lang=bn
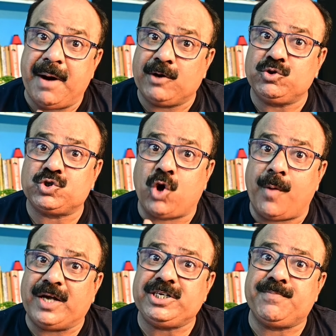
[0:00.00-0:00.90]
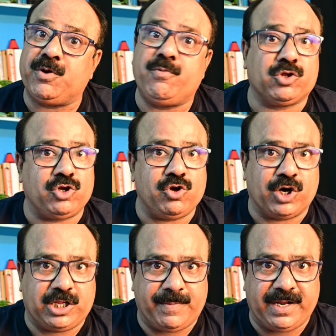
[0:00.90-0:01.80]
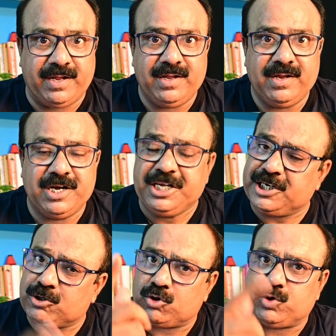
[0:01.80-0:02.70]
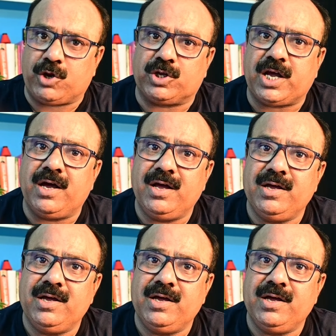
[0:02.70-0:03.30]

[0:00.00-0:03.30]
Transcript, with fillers: মানুষ সমাজের পরিবর্তন ঘটাতে পারে নিজের তো দূরের কথা